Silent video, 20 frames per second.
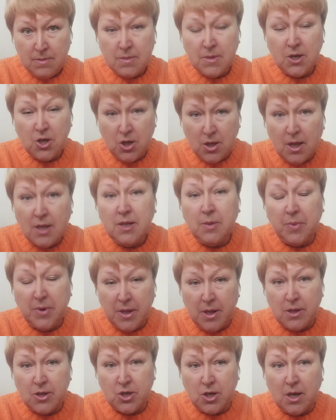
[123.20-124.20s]
началась и
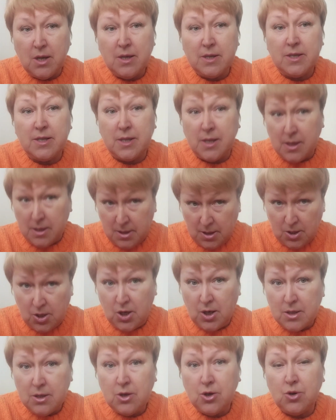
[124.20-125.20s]
продолжалась
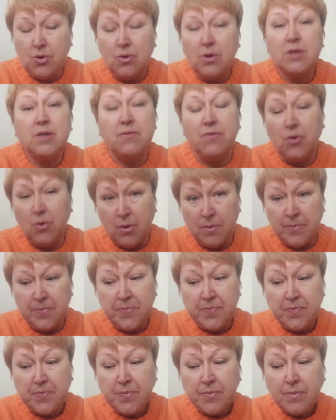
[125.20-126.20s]
сейчас еще СВО.
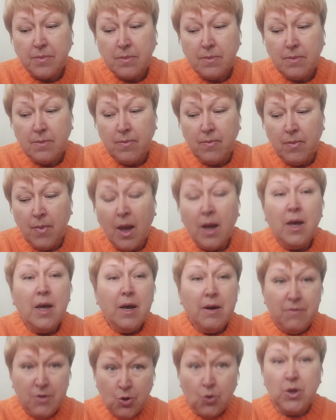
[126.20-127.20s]

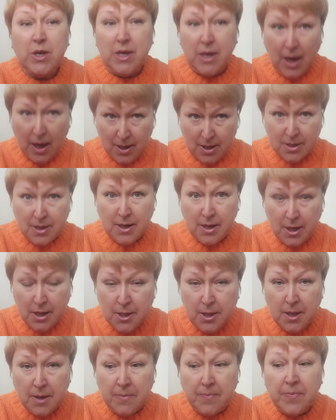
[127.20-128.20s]
В итоге я
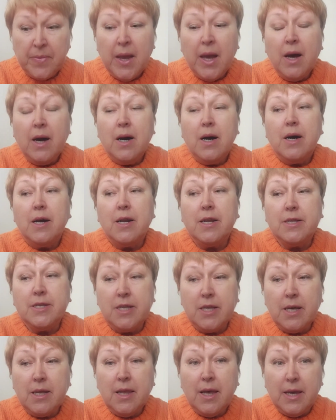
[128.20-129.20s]
конкретно
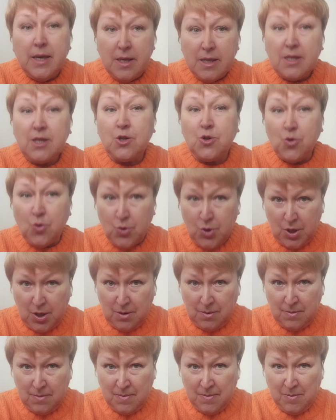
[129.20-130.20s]
летела из
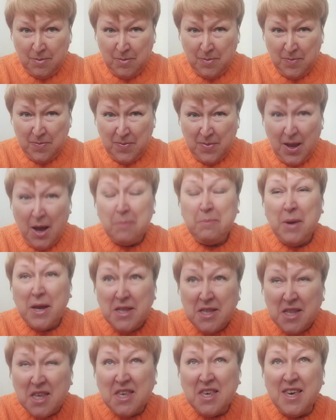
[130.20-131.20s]
Сочи.
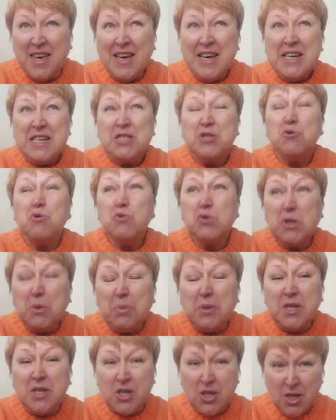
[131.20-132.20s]
Опять-таки, тоже
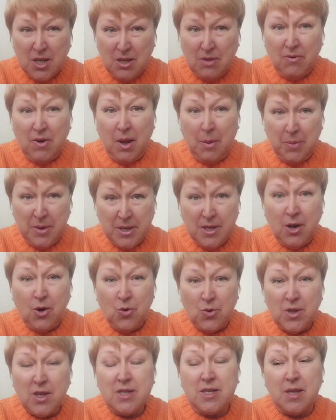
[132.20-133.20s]
предшествовали
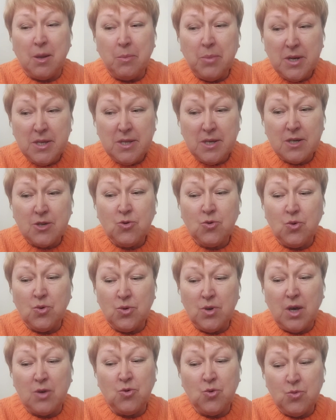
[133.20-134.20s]
определенные события, кто,
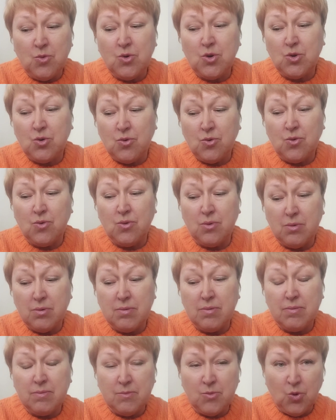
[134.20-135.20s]
я думаю,
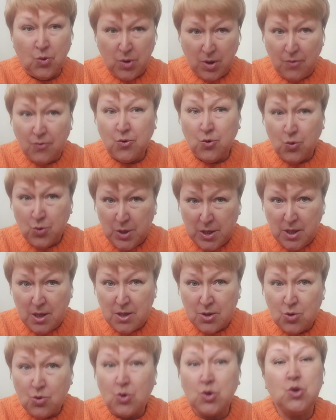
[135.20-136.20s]
что многие в курсе,
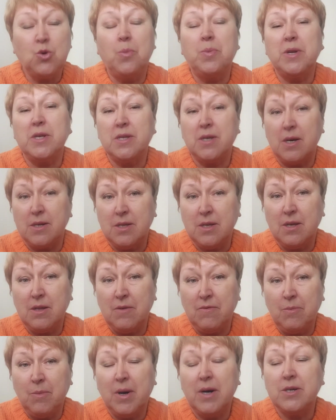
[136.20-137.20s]
то, что
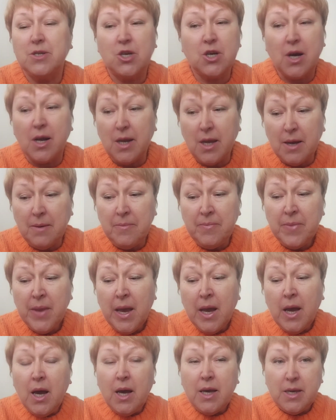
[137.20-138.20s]
происходило в Махачкале,
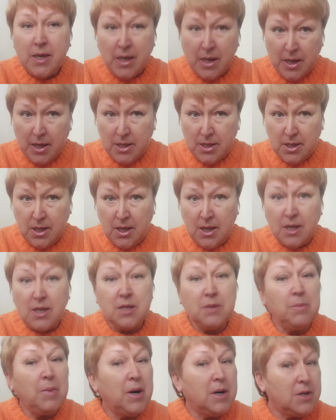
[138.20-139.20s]
и рейсы
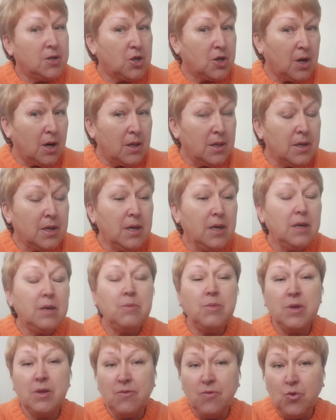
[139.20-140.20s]
из Махачкалы и
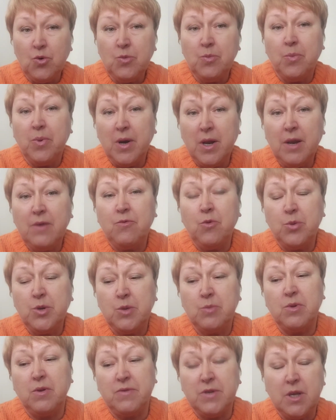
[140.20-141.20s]
Минвод были, в
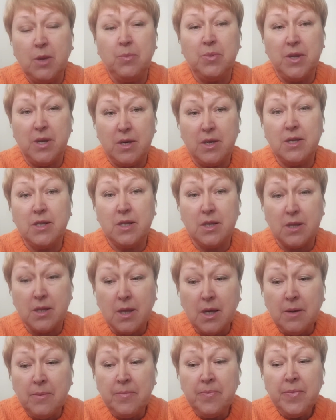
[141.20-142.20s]
общем-то, все
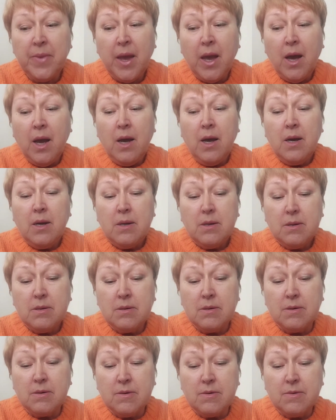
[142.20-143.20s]
перенесены,
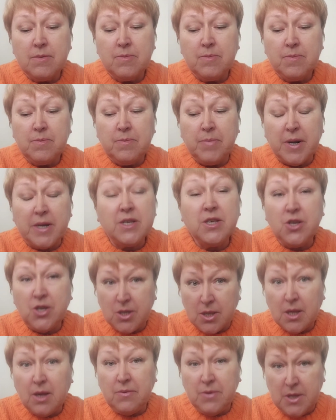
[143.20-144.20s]
э,
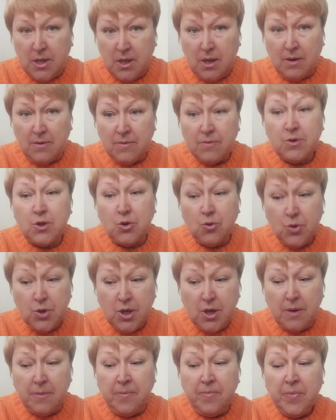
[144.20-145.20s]
практически все в
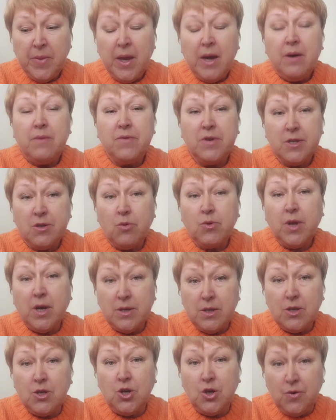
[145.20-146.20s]
Сочи, в
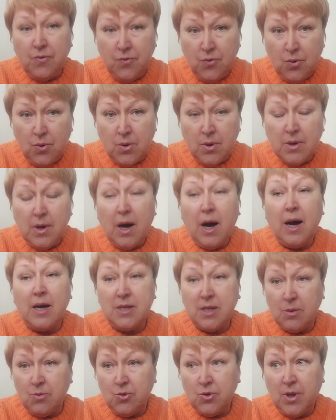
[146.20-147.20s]
результате чего
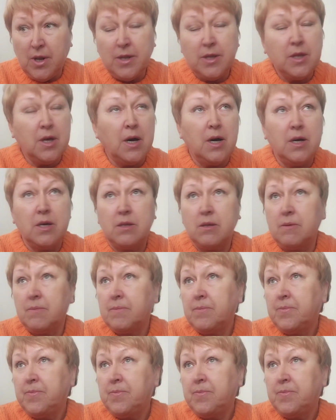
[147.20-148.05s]
Азимут летает